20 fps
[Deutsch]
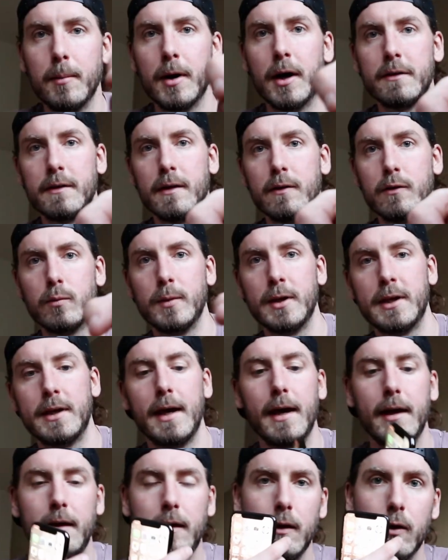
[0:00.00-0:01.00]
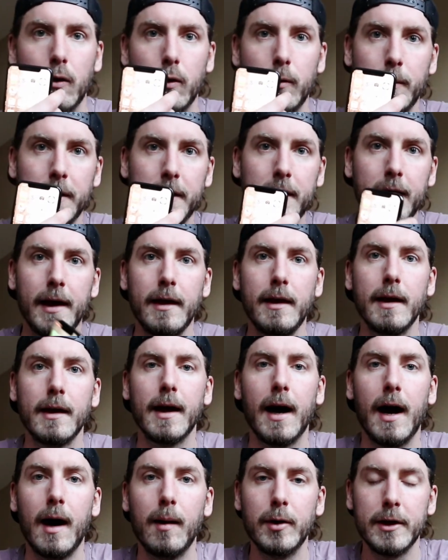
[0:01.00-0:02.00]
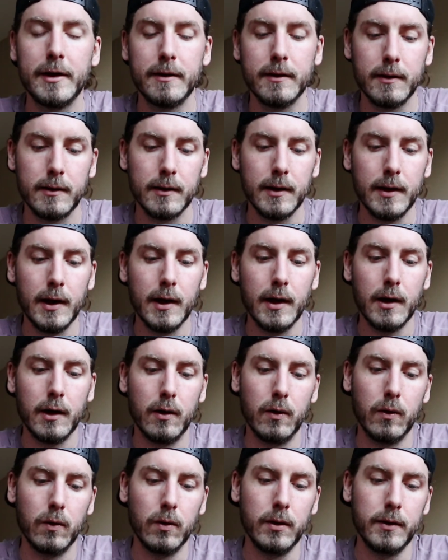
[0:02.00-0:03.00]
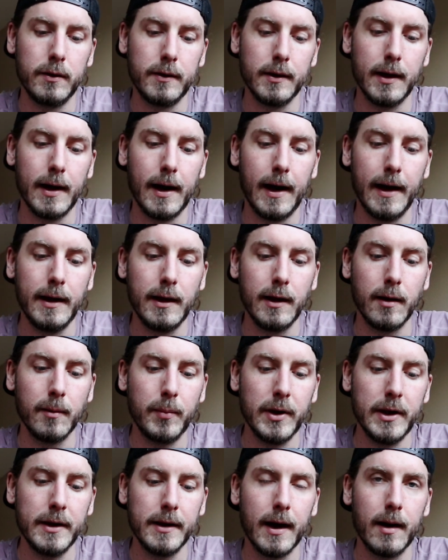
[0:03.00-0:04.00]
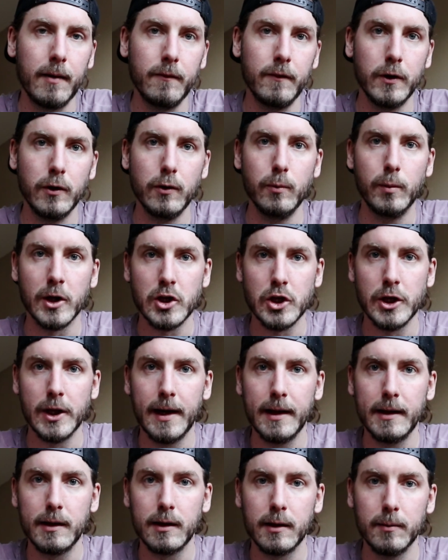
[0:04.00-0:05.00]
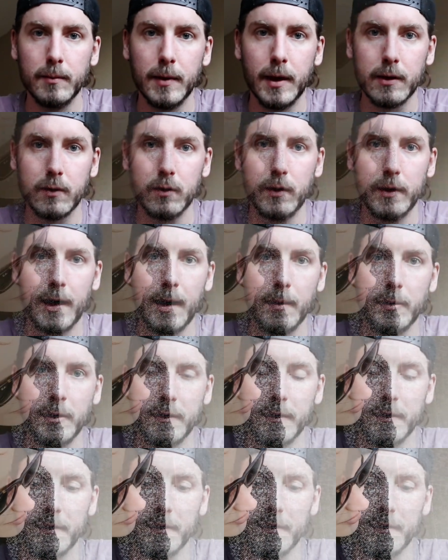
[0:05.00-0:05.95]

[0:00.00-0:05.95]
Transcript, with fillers: Kameras, also mit der hier und mit der hier gearbeitet. Und äh, einige Bilder haben wir überschneidend gemacht und da habe ich